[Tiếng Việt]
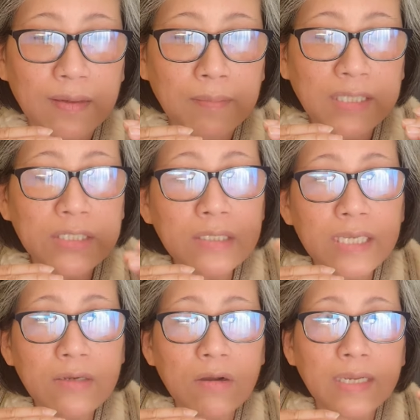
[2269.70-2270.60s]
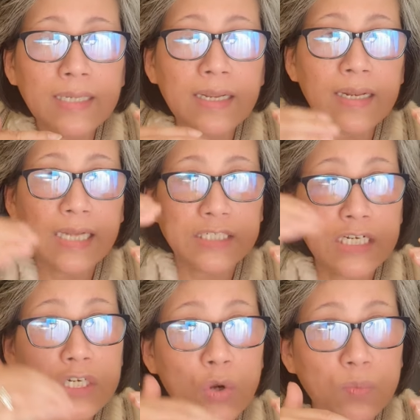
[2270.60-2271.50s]
mà trước khi có kinh á là
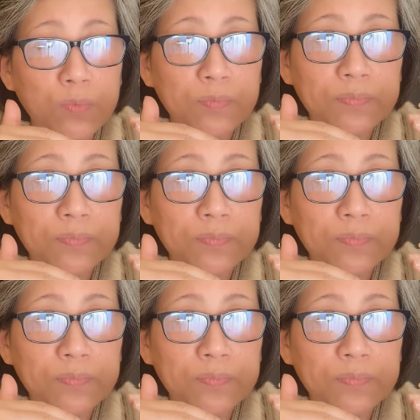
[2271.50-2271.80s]
trứng rụng